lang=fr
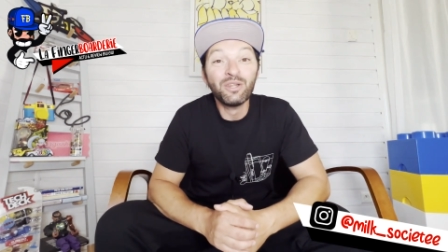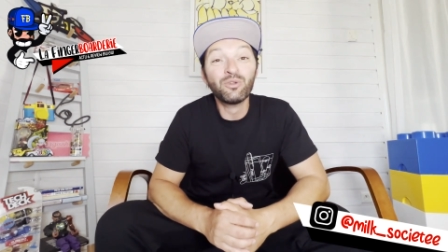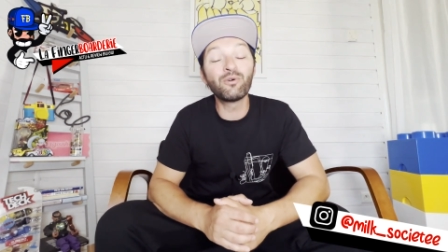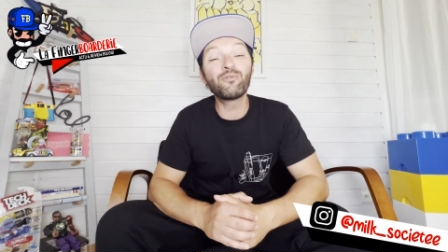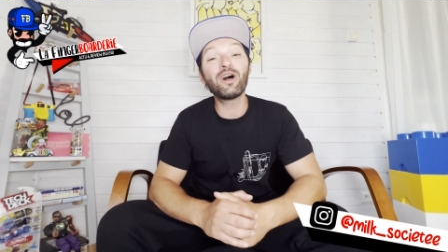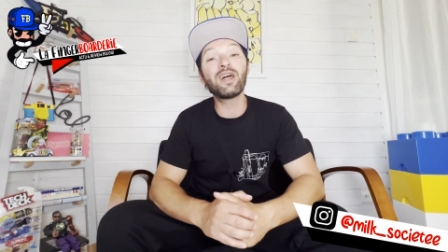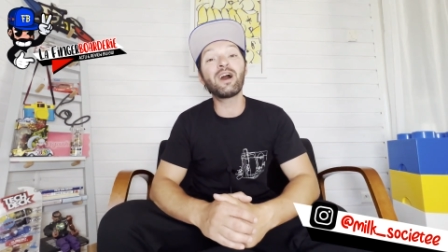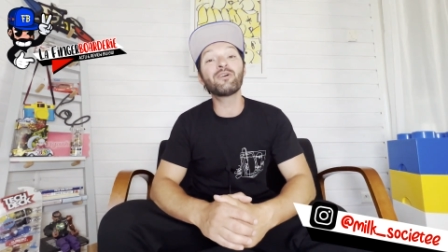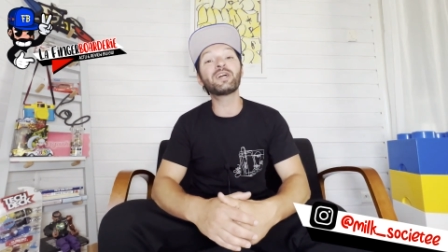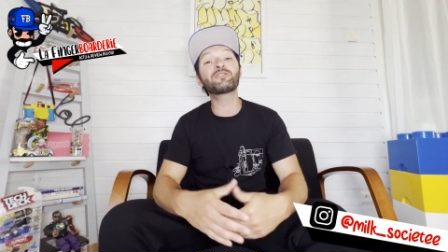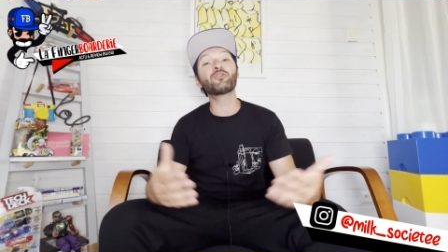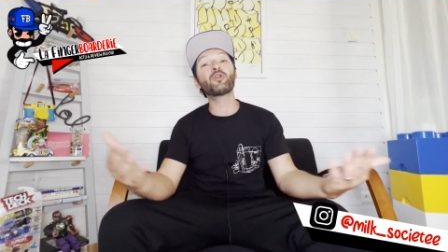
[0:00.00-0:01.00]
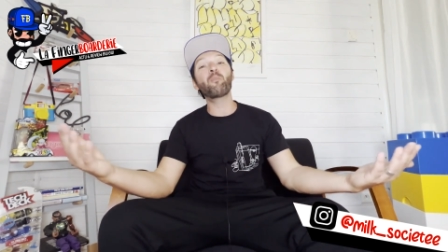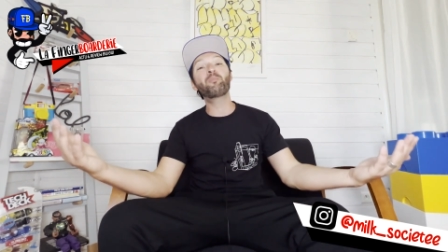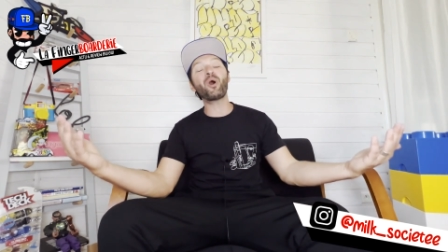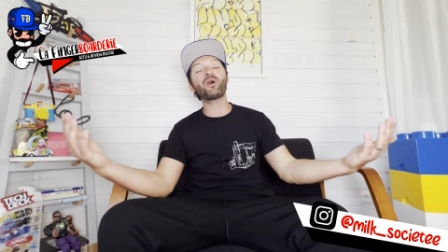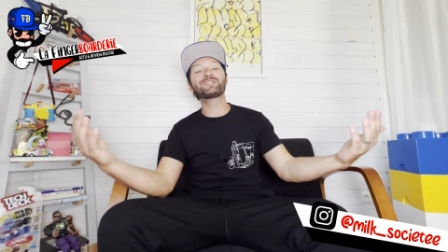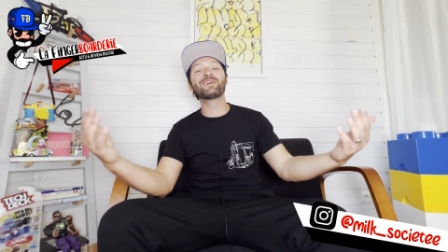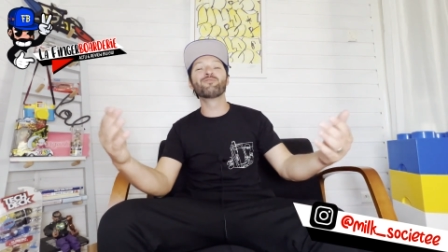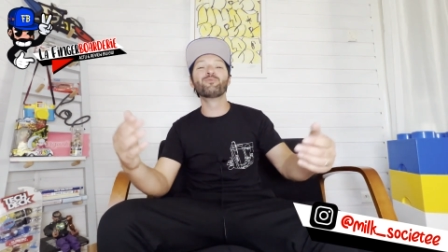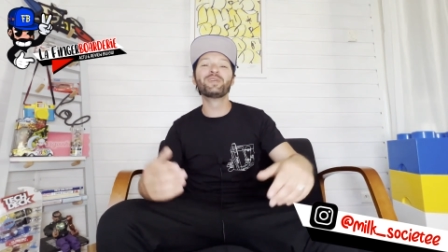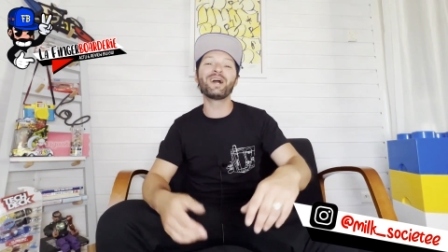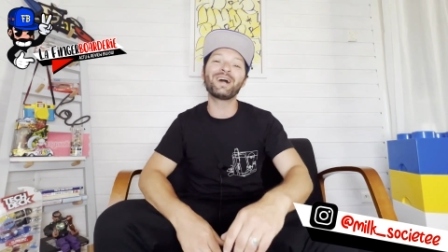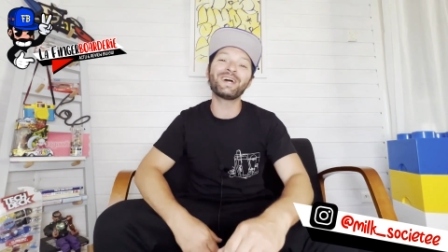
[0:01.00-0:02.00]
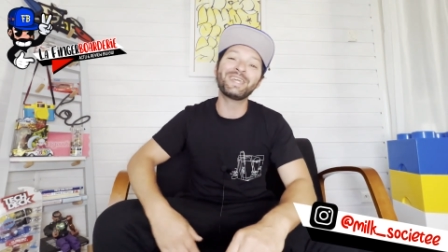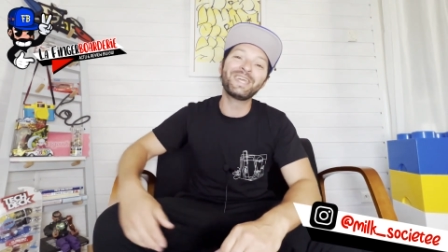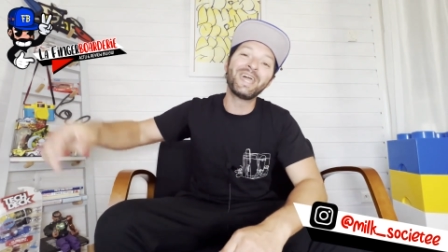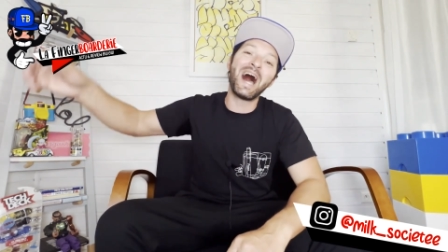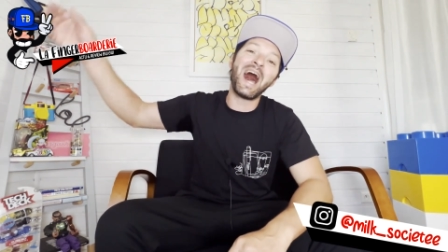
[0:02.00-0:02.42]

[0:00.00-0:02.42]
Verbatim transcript: Donc voilà, en attendant, portez-vous bien et